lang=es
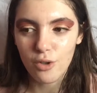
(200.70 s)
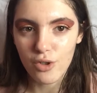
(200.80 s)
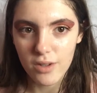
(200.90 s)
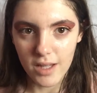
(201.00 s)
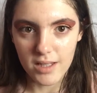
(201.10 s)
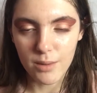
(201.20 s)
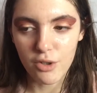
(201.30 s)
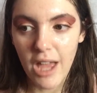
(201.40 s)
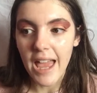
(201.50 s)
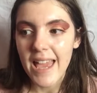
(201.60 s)
hostia, ¿sabes? O
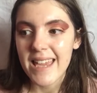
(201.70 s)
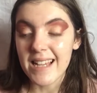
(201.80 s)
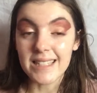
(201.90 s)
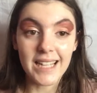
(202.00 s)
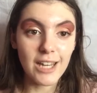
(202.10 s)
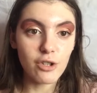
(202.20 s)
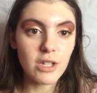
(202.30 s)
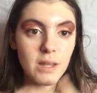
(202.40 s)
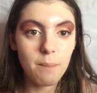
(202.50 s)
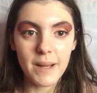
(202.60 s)
sea, y hasta que no
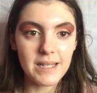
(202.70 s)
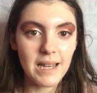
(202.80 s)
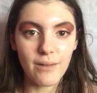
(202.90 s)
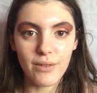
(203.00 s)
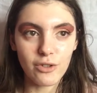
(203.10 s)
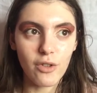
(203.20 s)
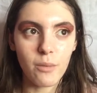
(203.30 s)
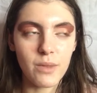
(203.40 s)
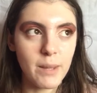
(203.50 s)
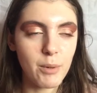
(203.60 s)
se te pasa el efecto de,